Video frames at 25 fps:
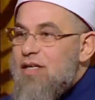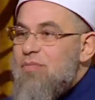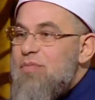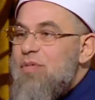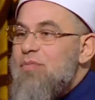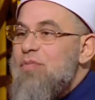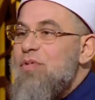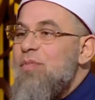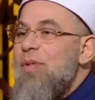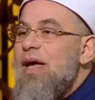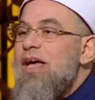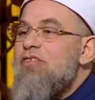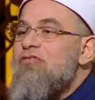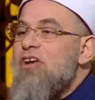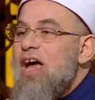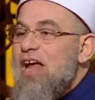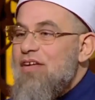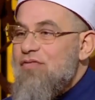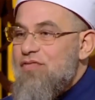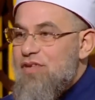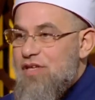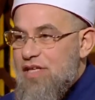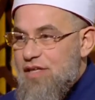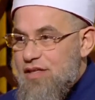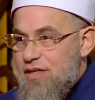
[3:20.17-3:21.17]
ما بنبقاش
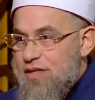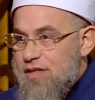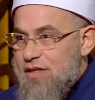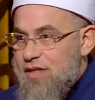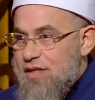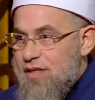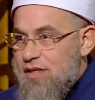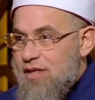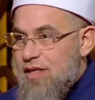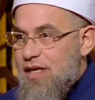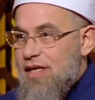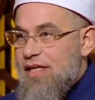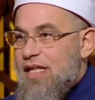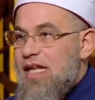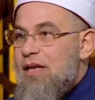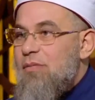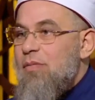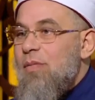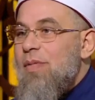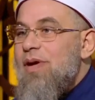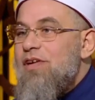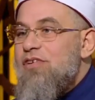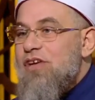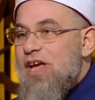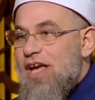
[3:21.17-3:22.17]
عارفين يعني انا ما
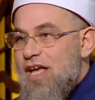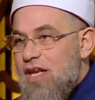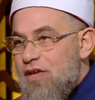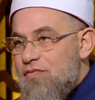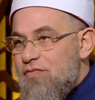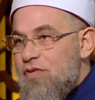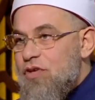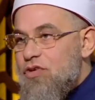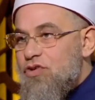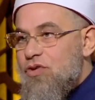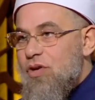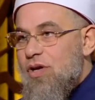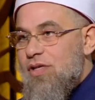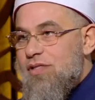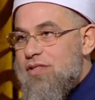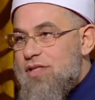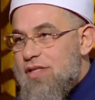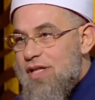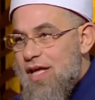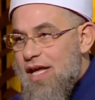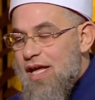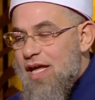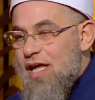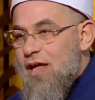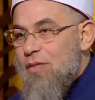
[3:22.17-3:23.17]
ببقاش عارف الشخص
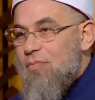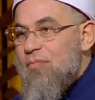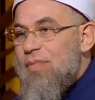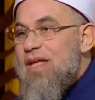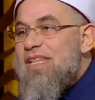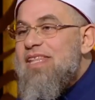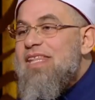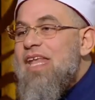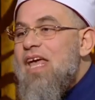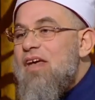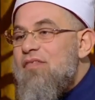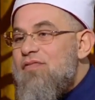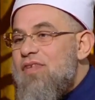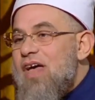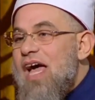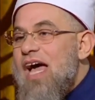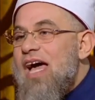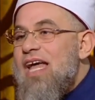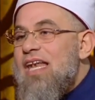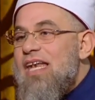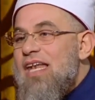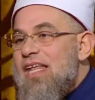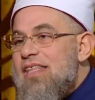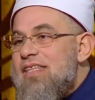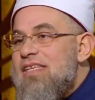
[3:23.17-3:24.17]
ده ما الدافع
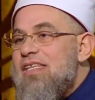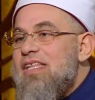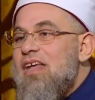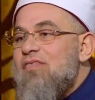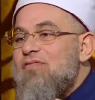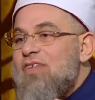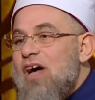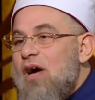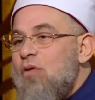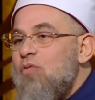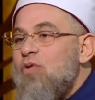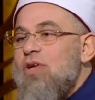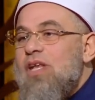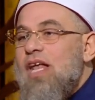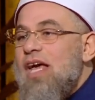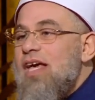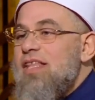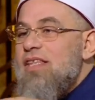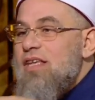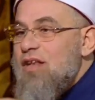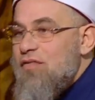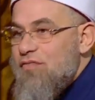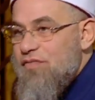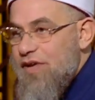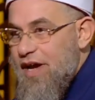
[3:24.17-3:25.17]
الذي دفعه الى
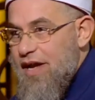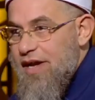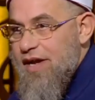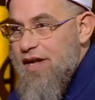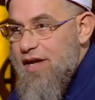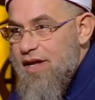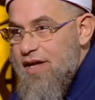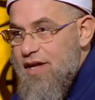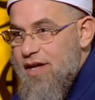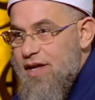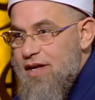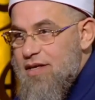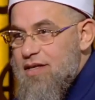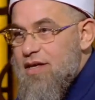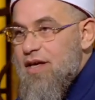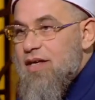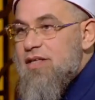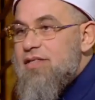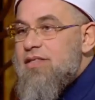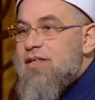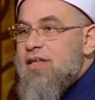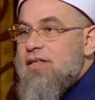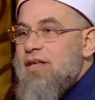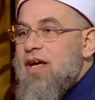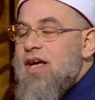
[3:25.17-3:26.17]
هذه الفعله
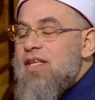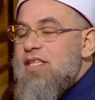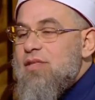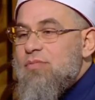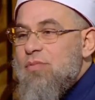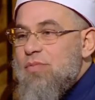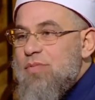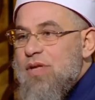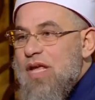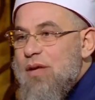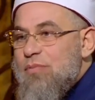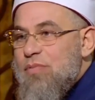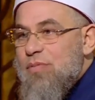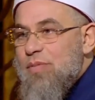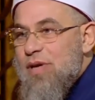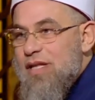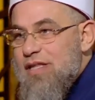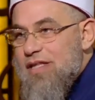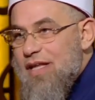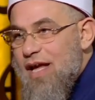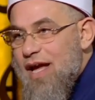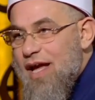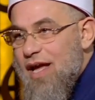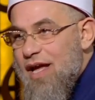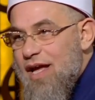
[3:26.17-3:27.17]
كقصه حاطب بن ابي
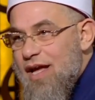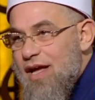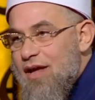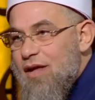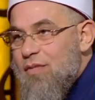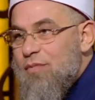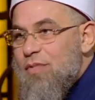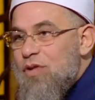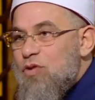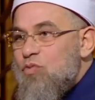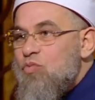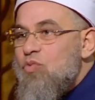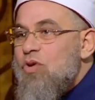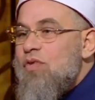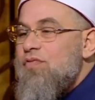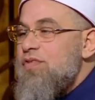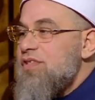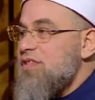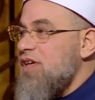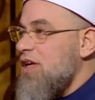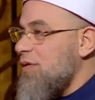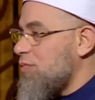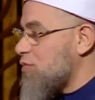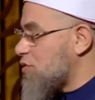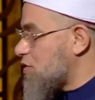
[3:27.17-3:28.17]
بلتعه نعم. المذكوره في
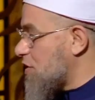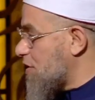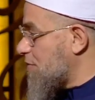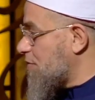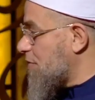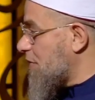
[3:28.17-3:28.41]
صحيح مسلم